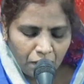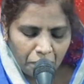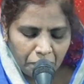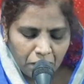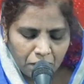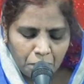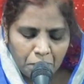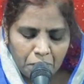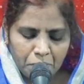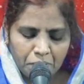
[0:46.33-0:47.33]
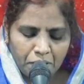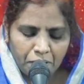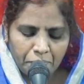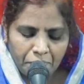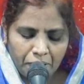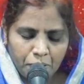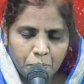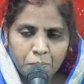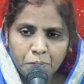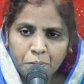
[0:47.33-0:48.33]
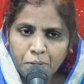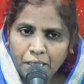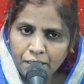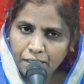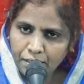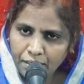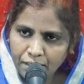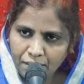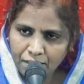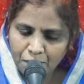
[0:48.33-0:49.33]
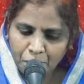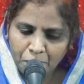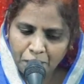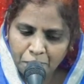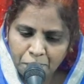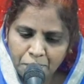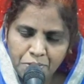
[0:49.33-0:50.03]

ఈ వాక్యంలోనికి వెళ్ళకముందు నిన్నటి దినాన్న మనం